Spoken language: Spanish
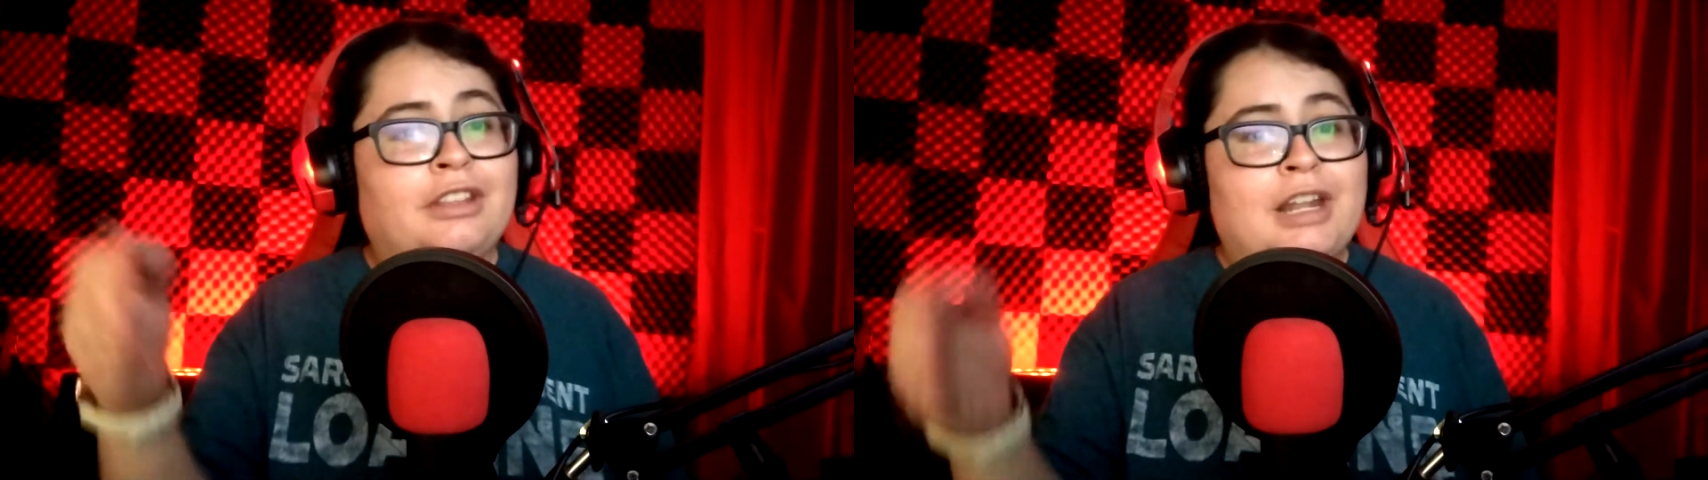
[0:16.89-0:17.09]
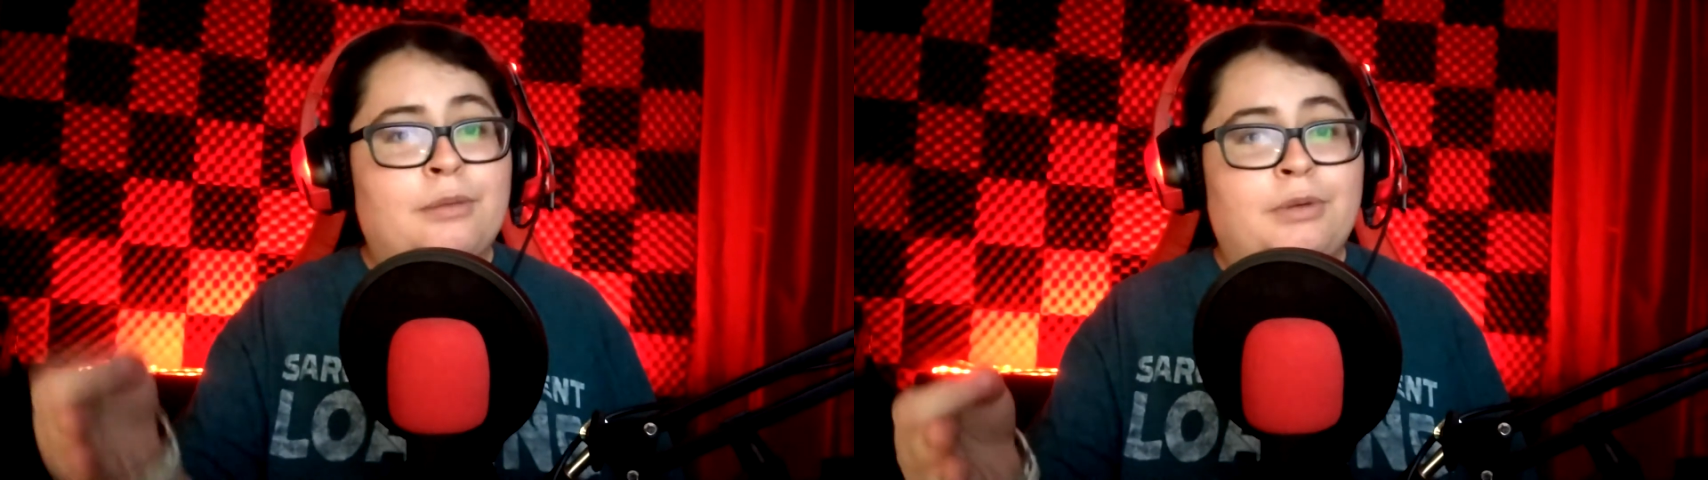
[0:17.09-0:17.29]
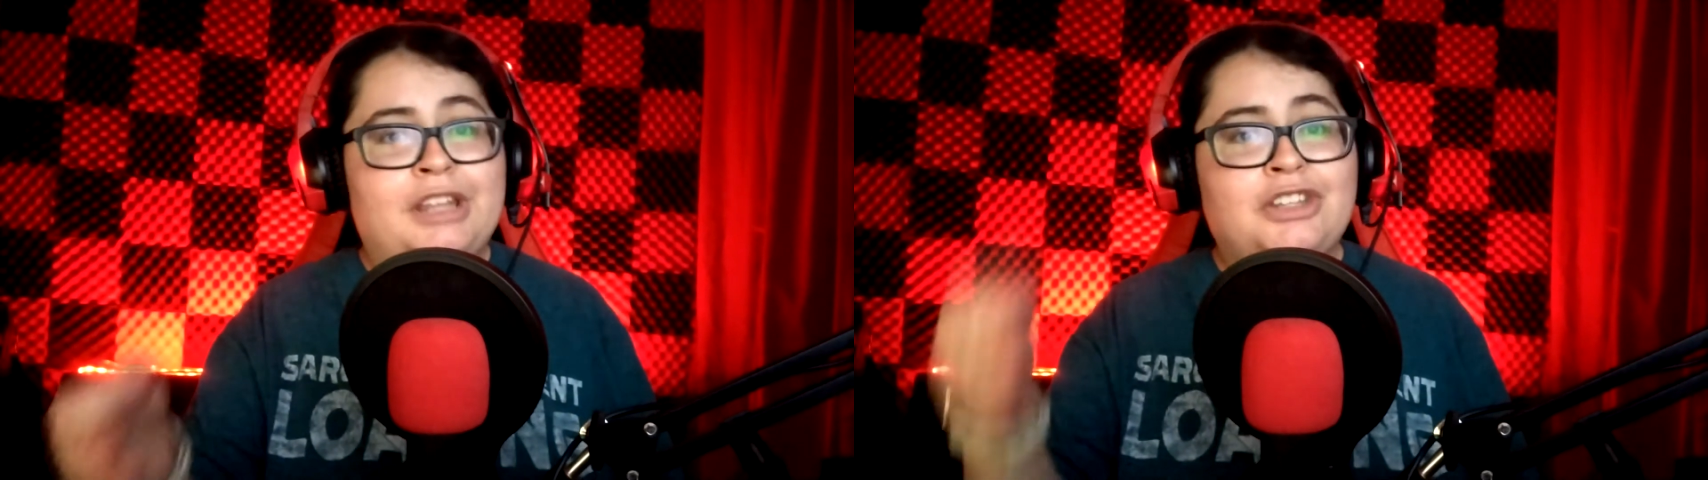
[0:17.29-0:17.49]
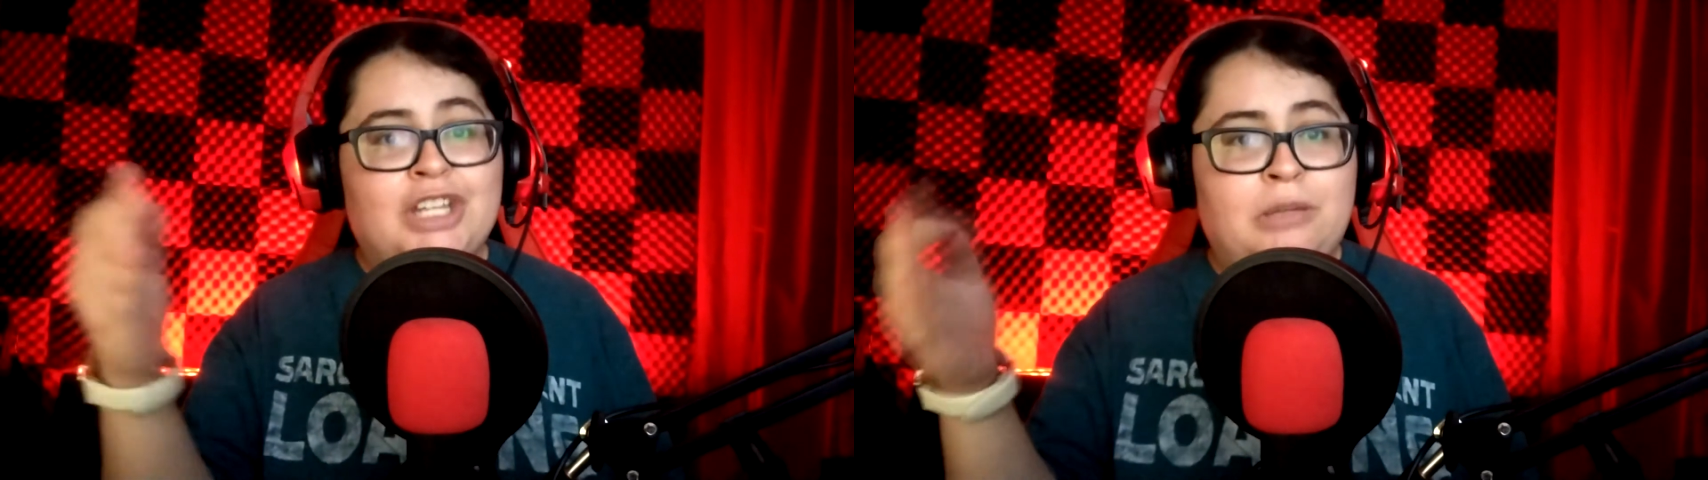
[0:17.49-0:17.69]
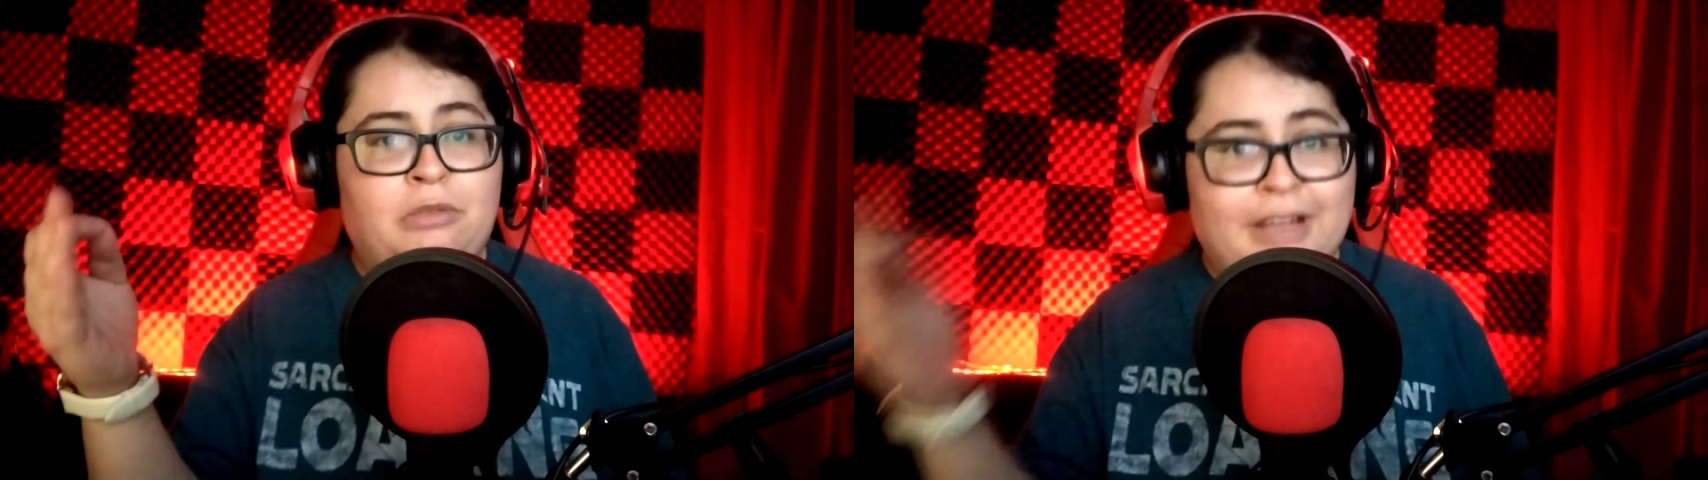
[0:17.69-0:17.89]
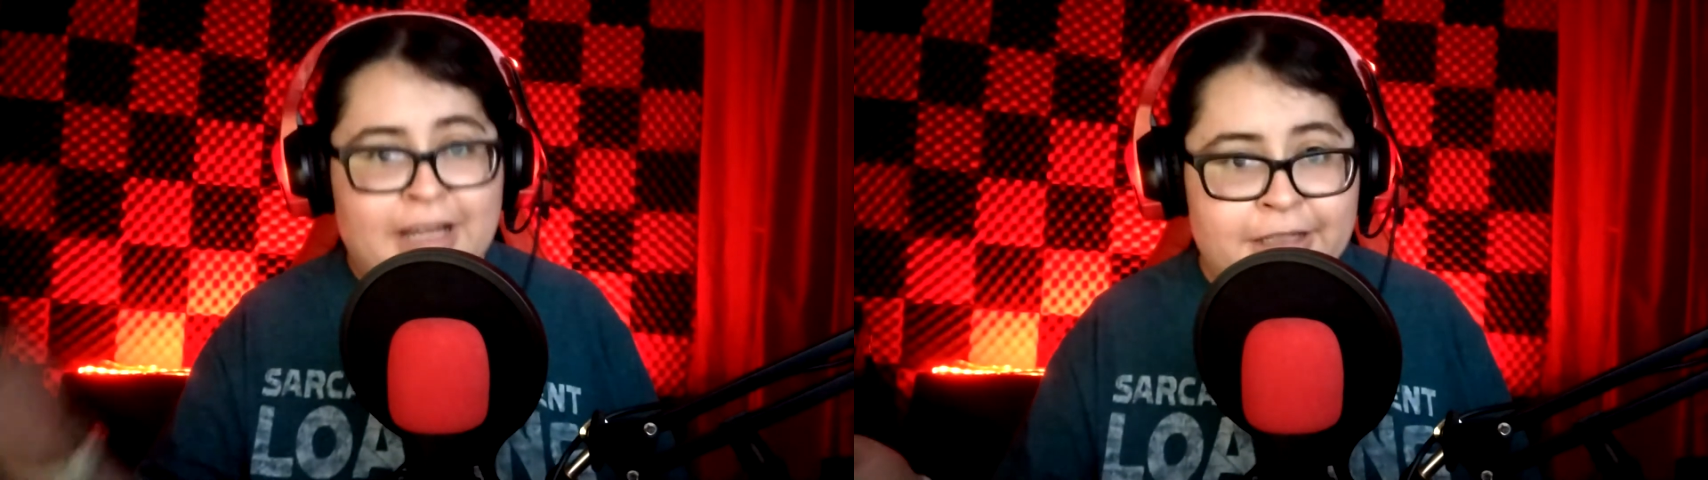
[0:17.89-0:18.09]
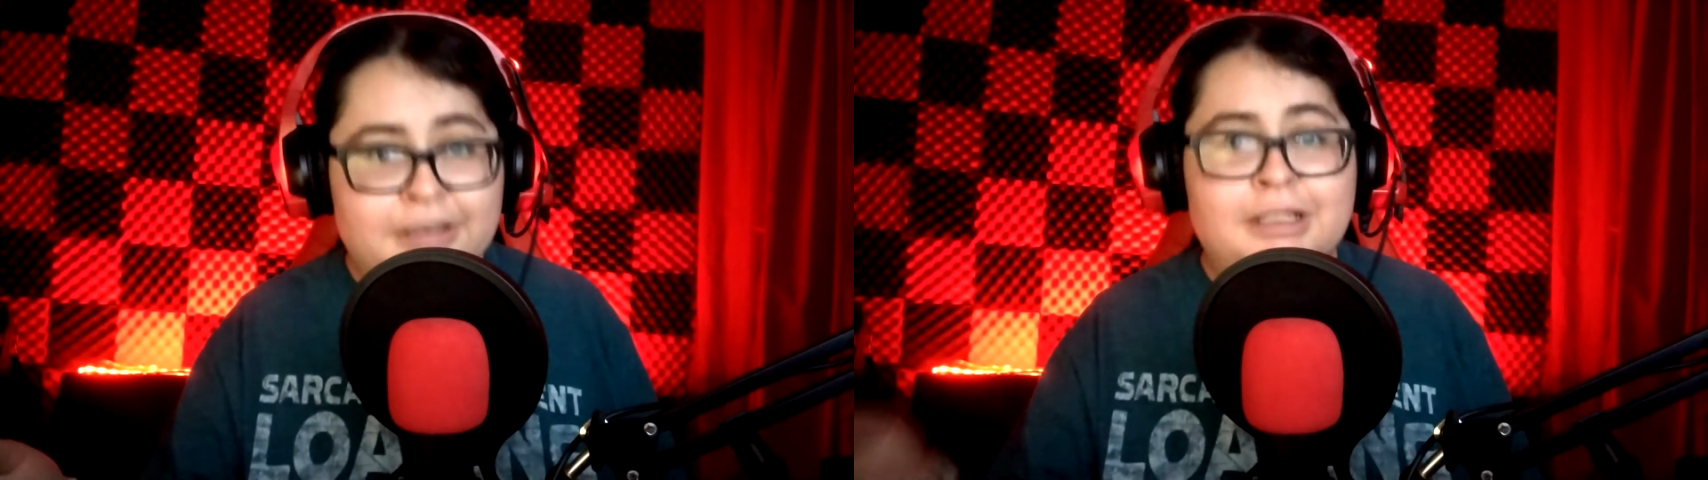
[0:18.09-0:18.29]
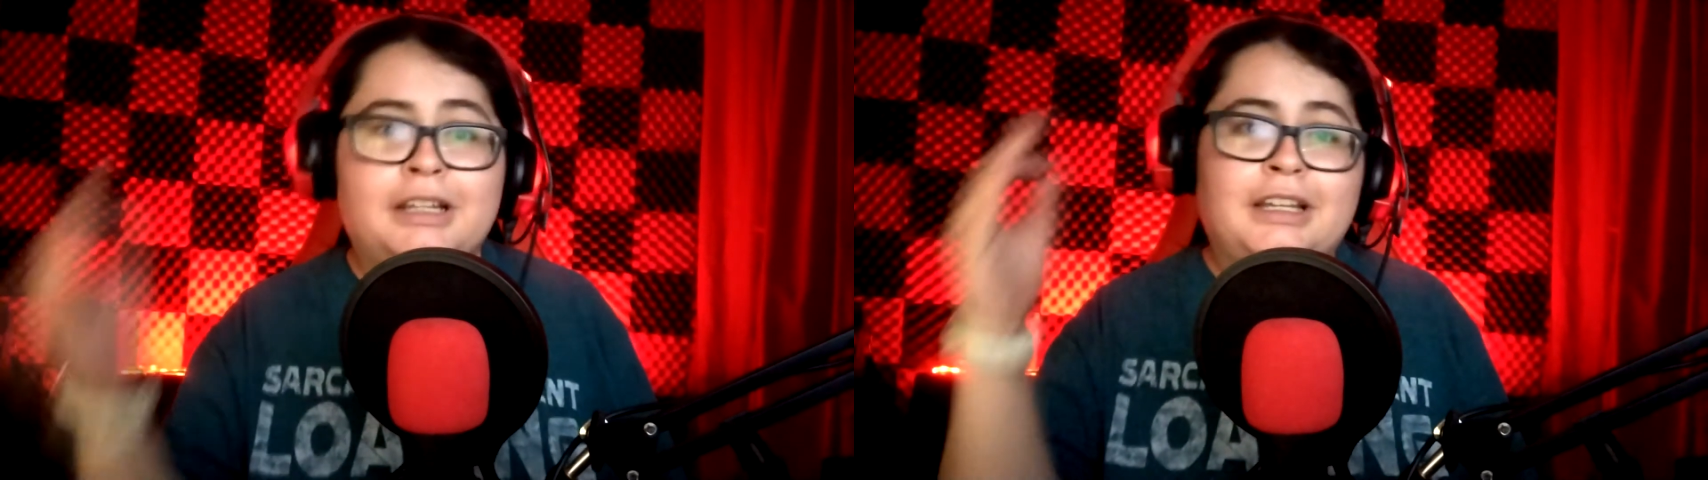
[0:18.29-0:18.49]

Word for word: del buen James Gunn,